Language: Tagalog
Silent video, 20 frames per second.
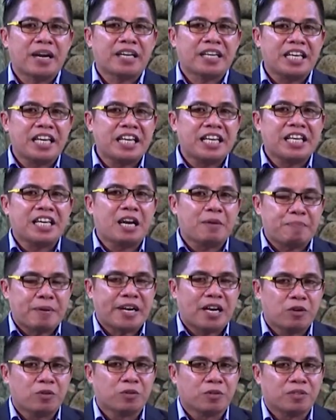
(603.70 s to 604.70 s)
ini nga
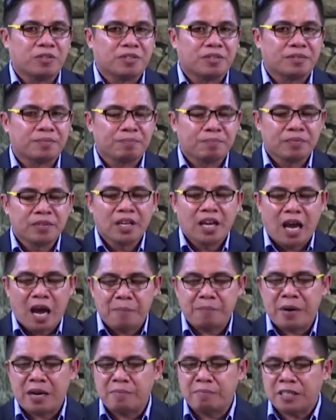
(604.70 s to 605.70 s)
panahon
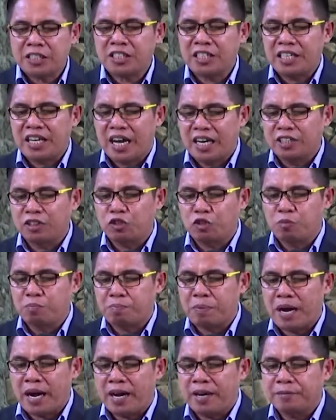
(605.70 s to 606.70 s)
apan maskin hangtod
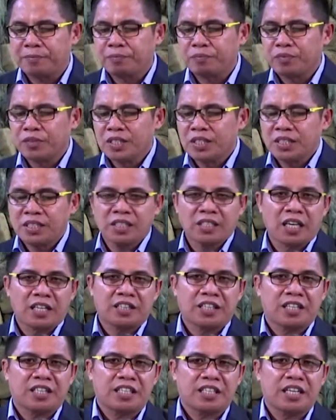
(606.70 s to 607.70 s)
pa sa
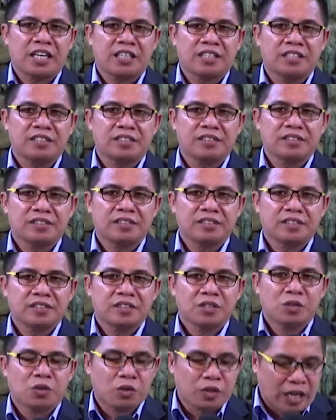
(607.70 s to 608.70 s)
eternidad.
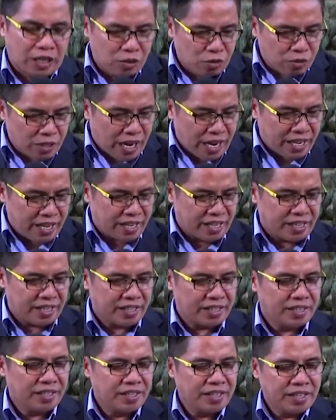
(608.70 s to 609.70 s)
O kanunay
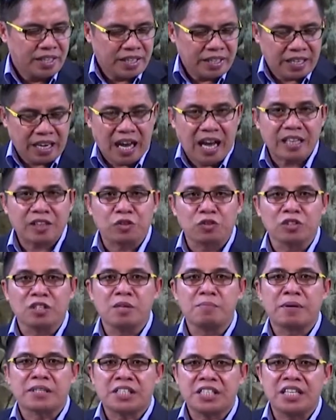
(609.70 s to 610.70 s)
nga atong
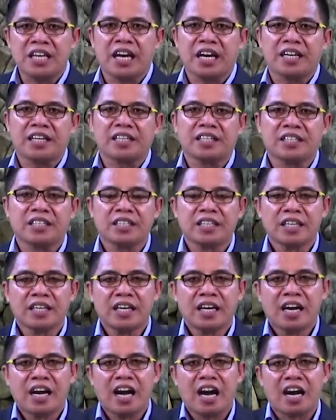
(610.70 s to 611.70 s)
gibasihan
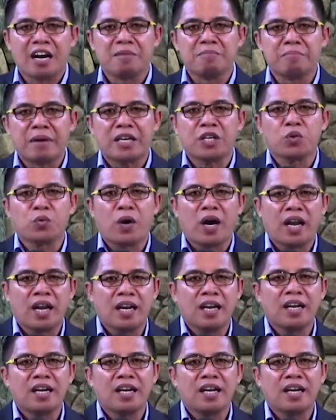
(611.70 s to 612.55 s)
ang manual